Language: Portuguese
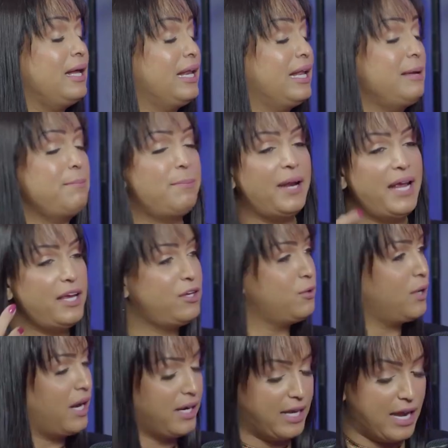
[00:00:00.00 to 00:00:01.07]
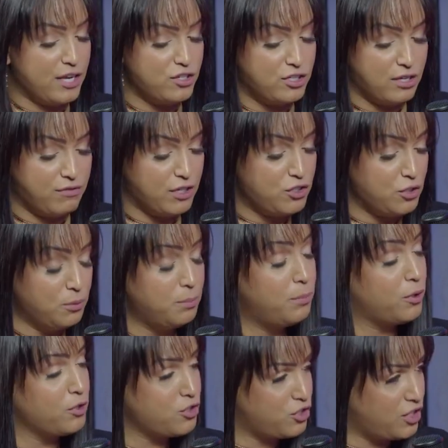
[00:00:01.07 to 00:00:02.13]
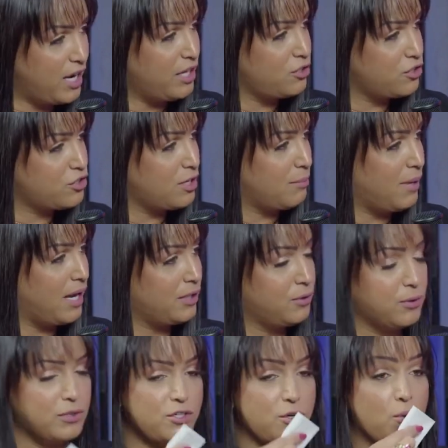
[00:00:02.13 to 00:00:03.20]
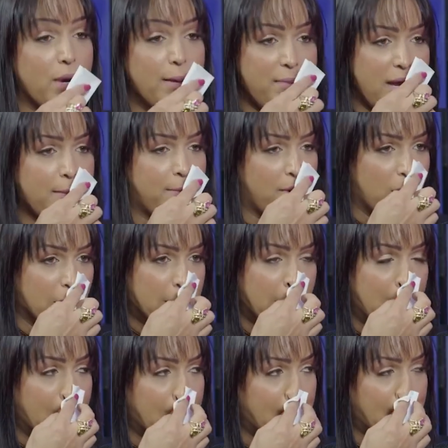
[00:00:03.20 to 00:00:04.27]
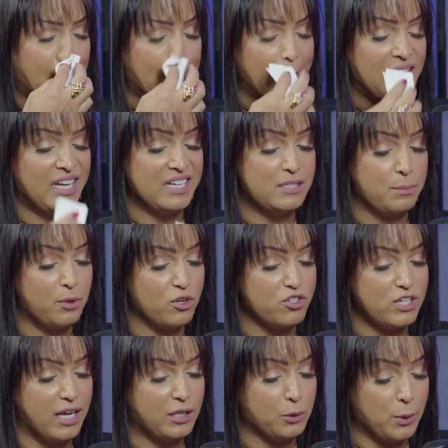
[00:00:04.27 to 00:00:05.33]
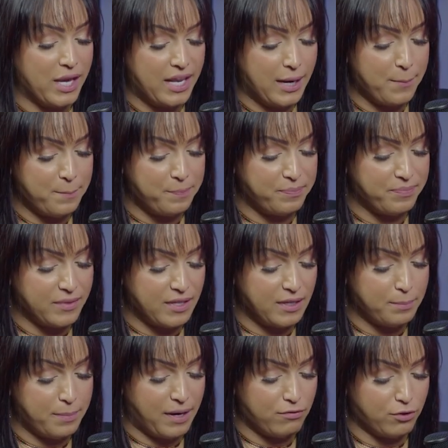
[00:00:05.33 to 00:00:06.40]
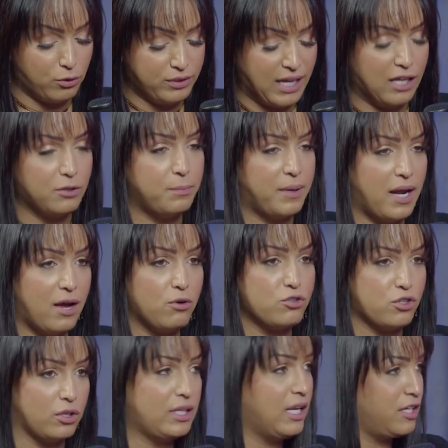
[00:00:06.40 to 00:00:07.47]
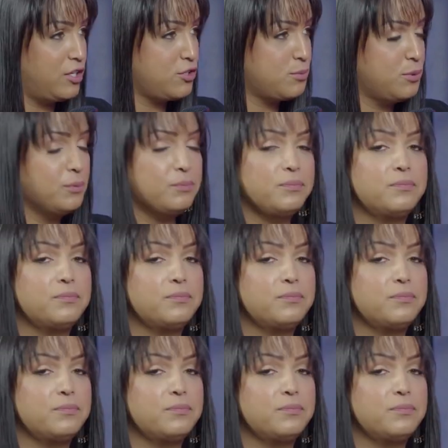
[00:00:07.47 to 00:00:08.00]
Lembrei que, que a Rede TV tinha um projeto chamado Web Repórter. Uhum. Ah. E esse projeto era pra, voltado para o jornalismo.